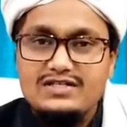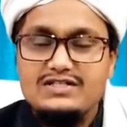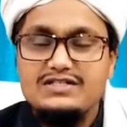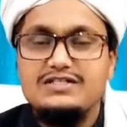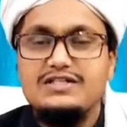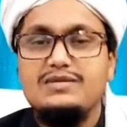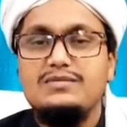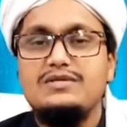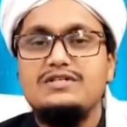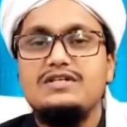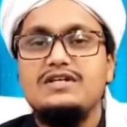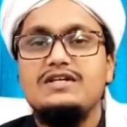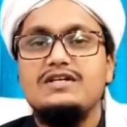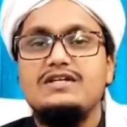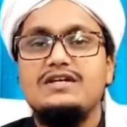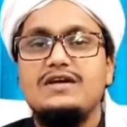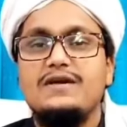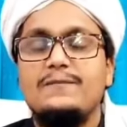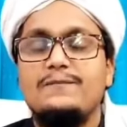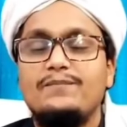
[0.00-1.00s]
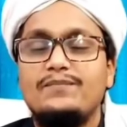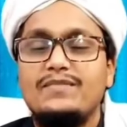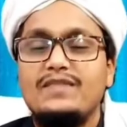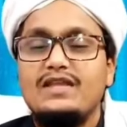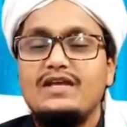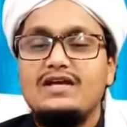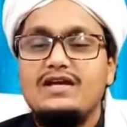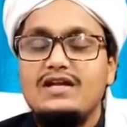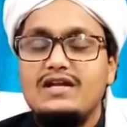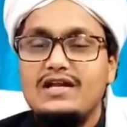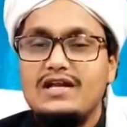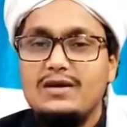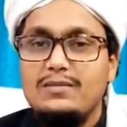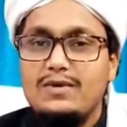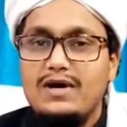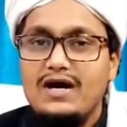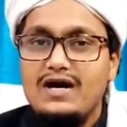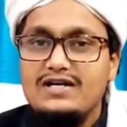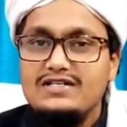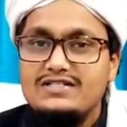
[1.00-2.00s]
सजदे में चले जाएँ
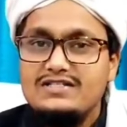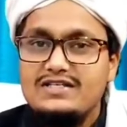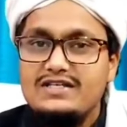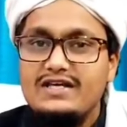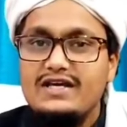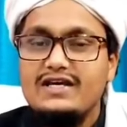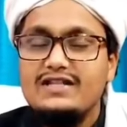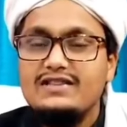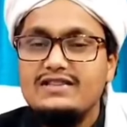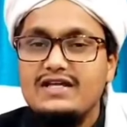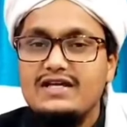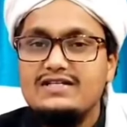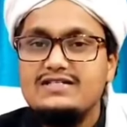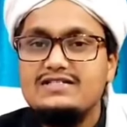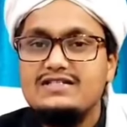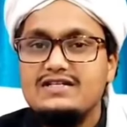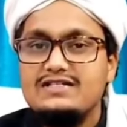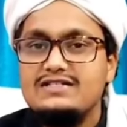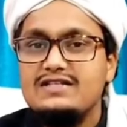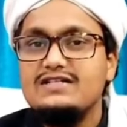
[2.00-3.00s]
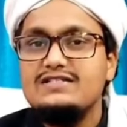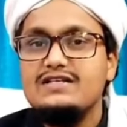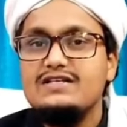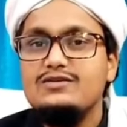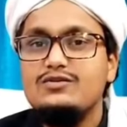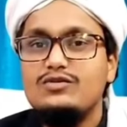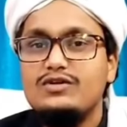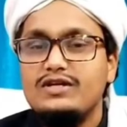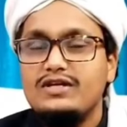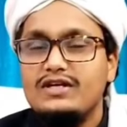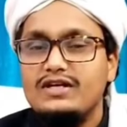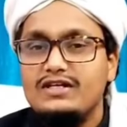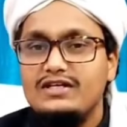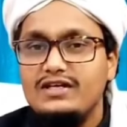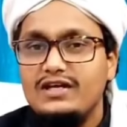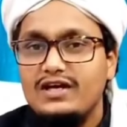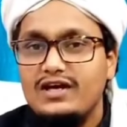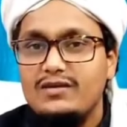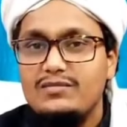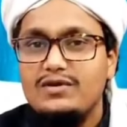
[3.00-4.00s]
नमाज के अंदर सजदा सही होने के
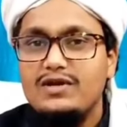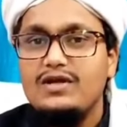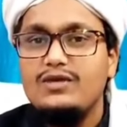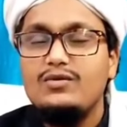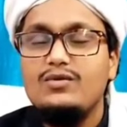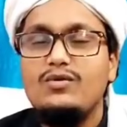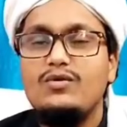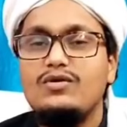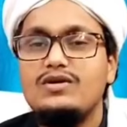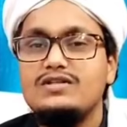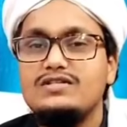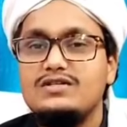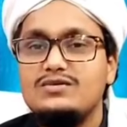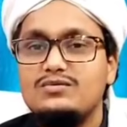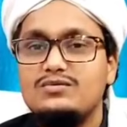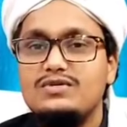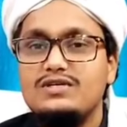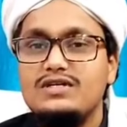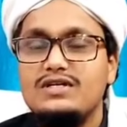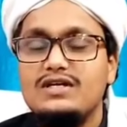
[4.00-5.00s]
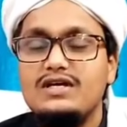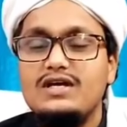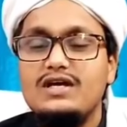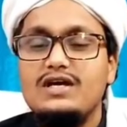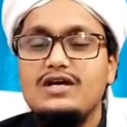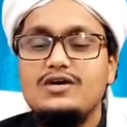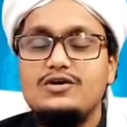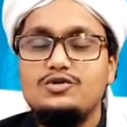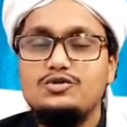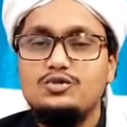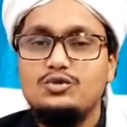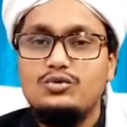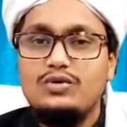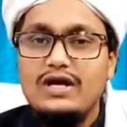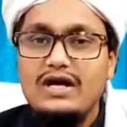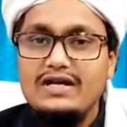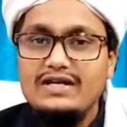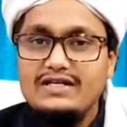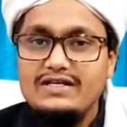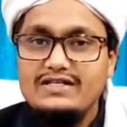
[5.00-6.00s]
लिए कबिल रुख होना ज़रूरी है
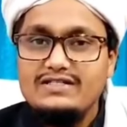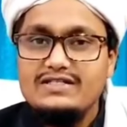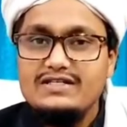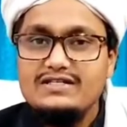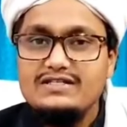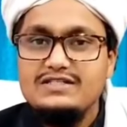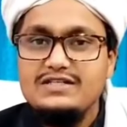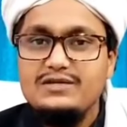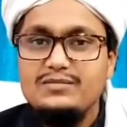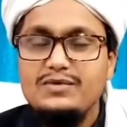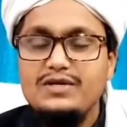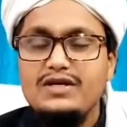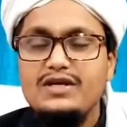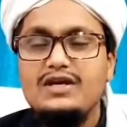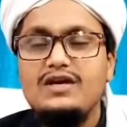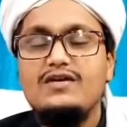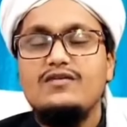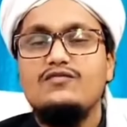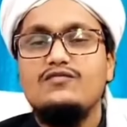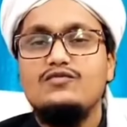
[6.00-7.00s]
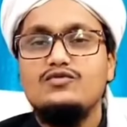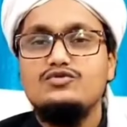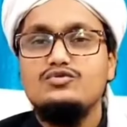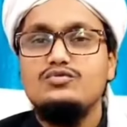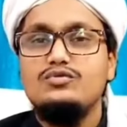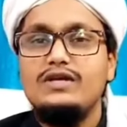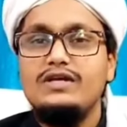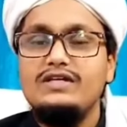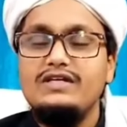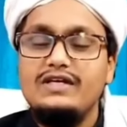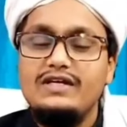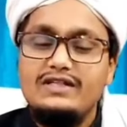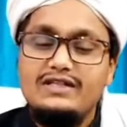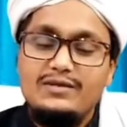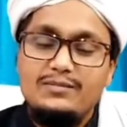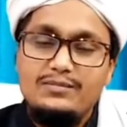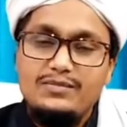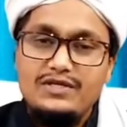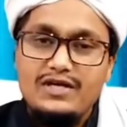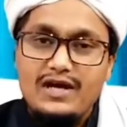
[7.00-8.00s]
शुक्राने के सजदे में वज़ू नहीं है
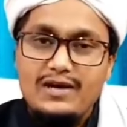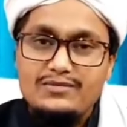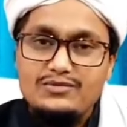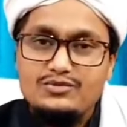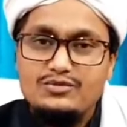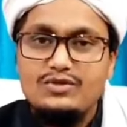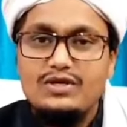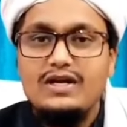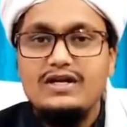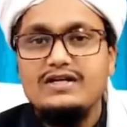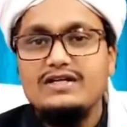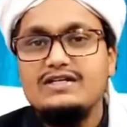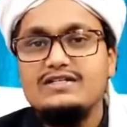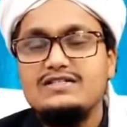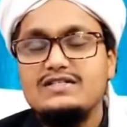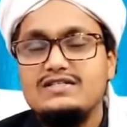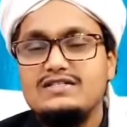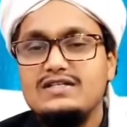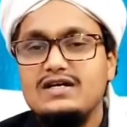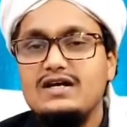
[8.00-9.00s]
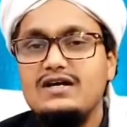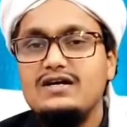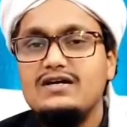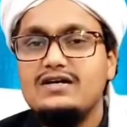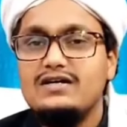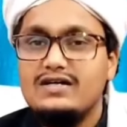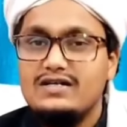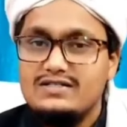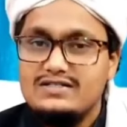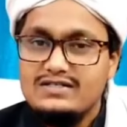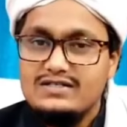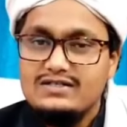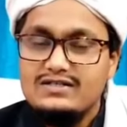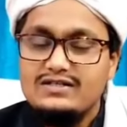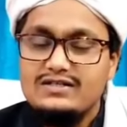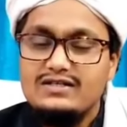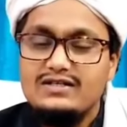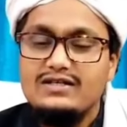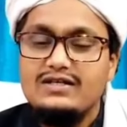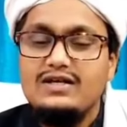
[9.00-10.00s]
तब भी आप शुक्राने का सजदा कर
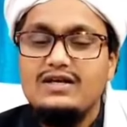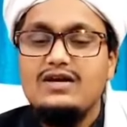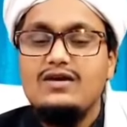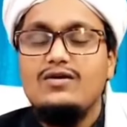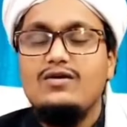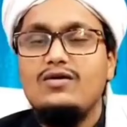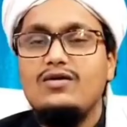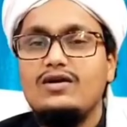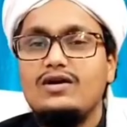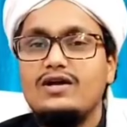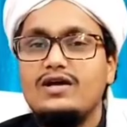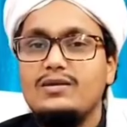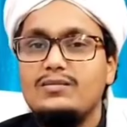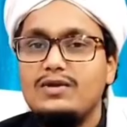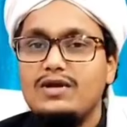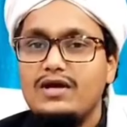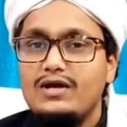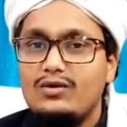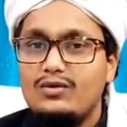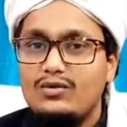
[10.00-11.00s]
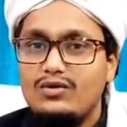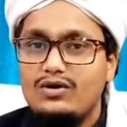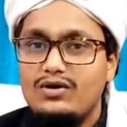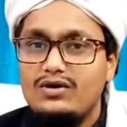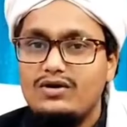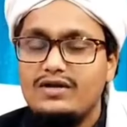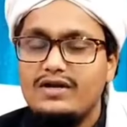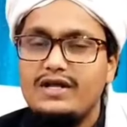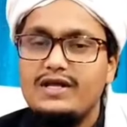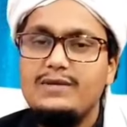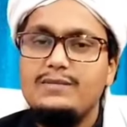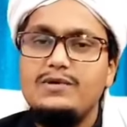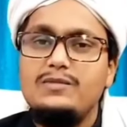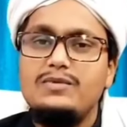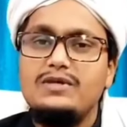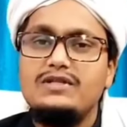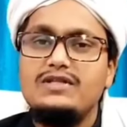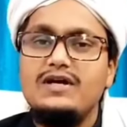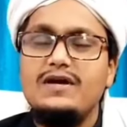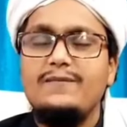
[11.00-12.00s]
सकते हैं और कबिल रुख नहीं भी
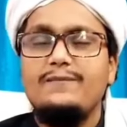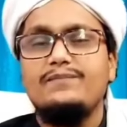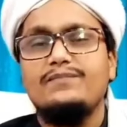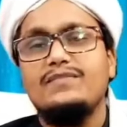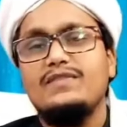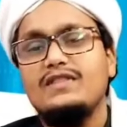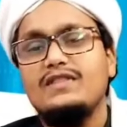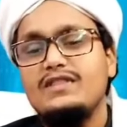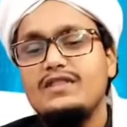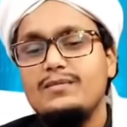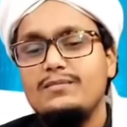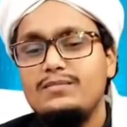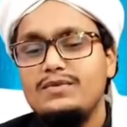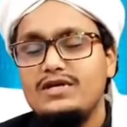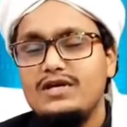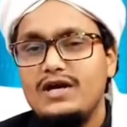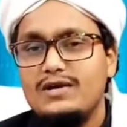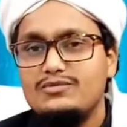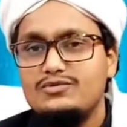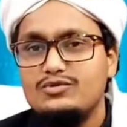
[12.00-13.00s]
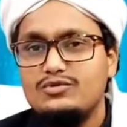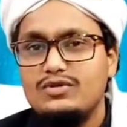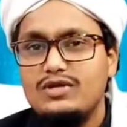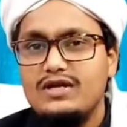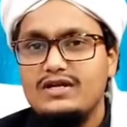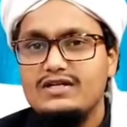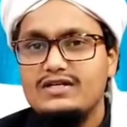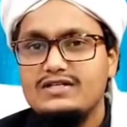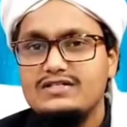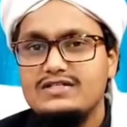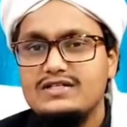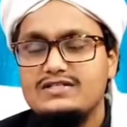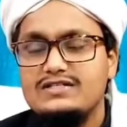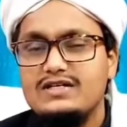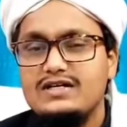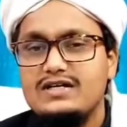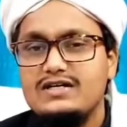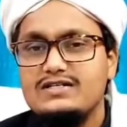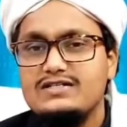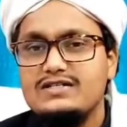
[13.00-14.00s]
पता तब भी आप शुक्राने का
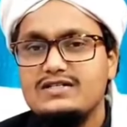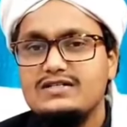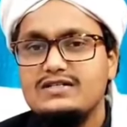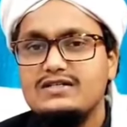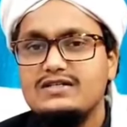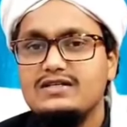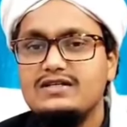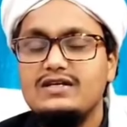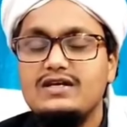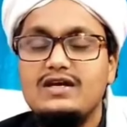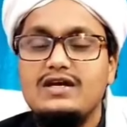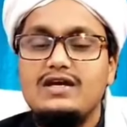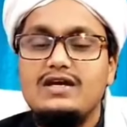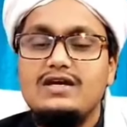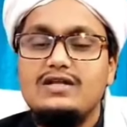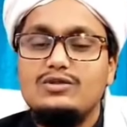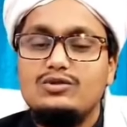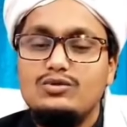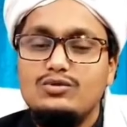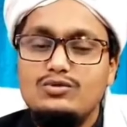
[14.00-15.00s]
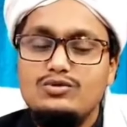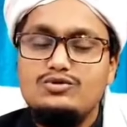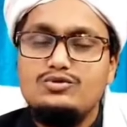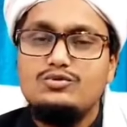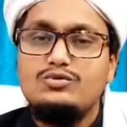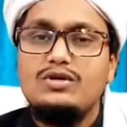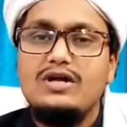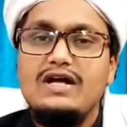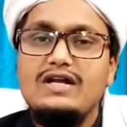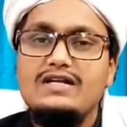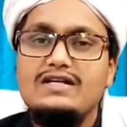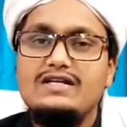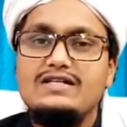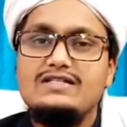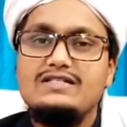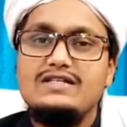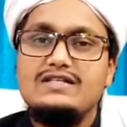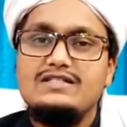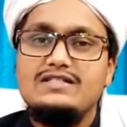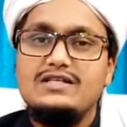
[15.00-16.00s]
सजदा कर सकते हैं तो शुक्राने के
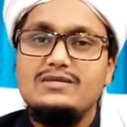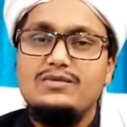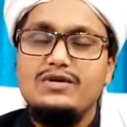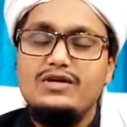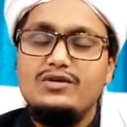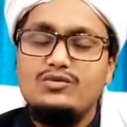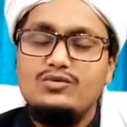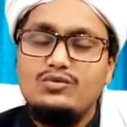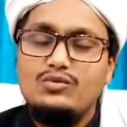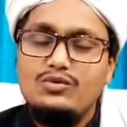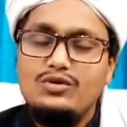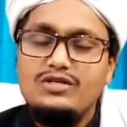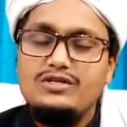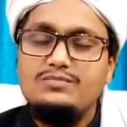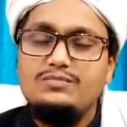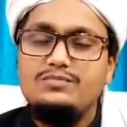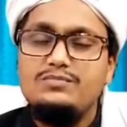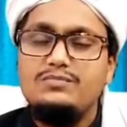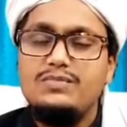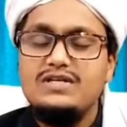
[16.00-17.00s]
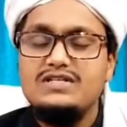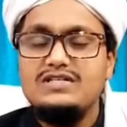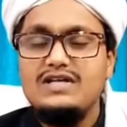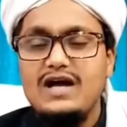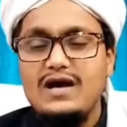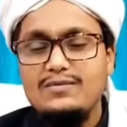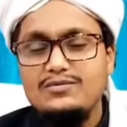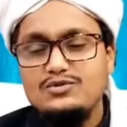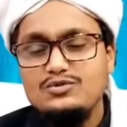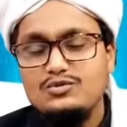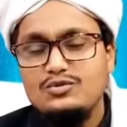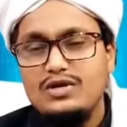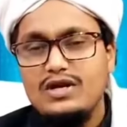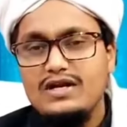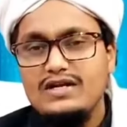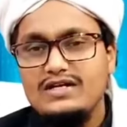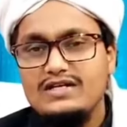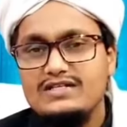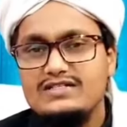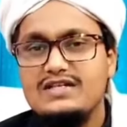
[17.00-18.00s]
सजदे में कोई बस आप
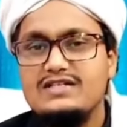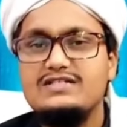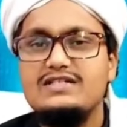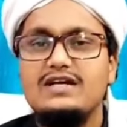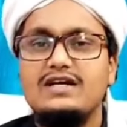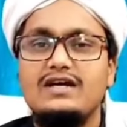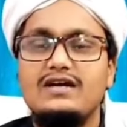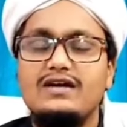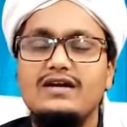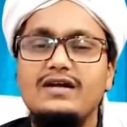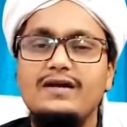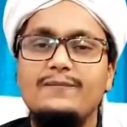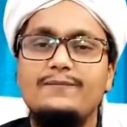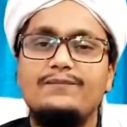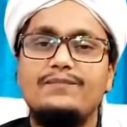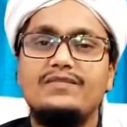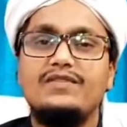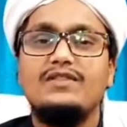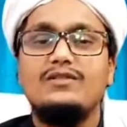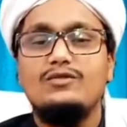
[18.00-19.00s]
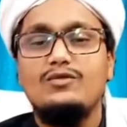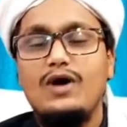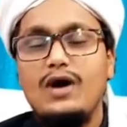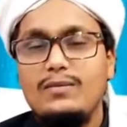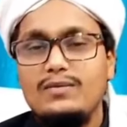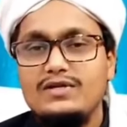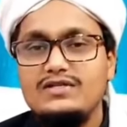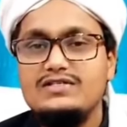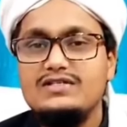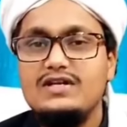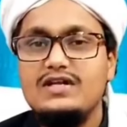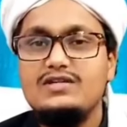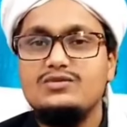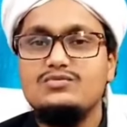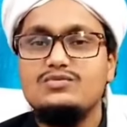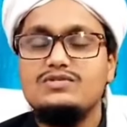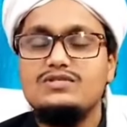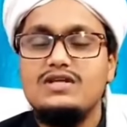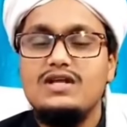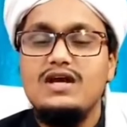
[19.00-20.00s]
शुक्राने का सजदा कर लें तो आप
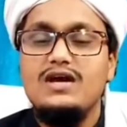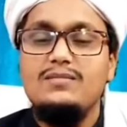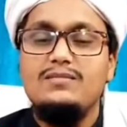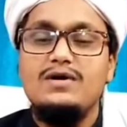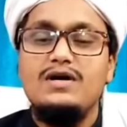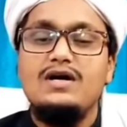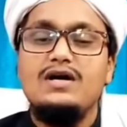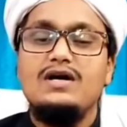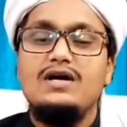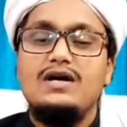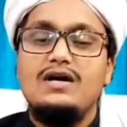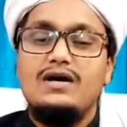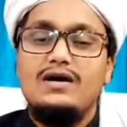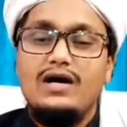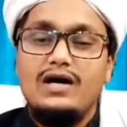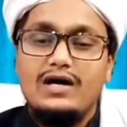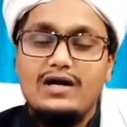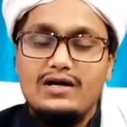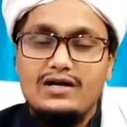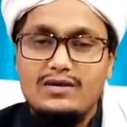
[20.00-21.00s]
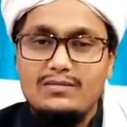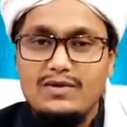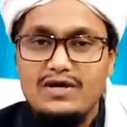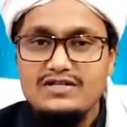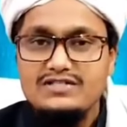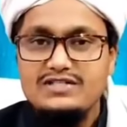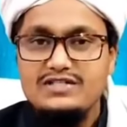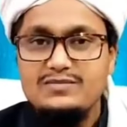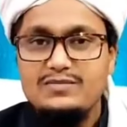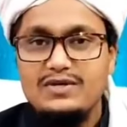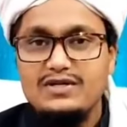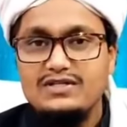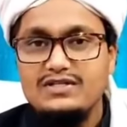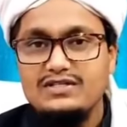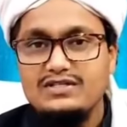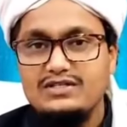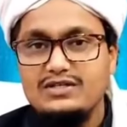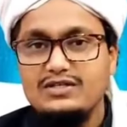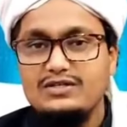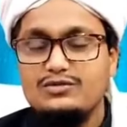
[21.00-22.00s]
सलात वसलाम अगर नमाज़ नहीं
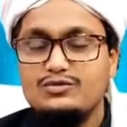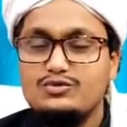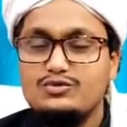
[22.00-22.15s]
पढ़ते थे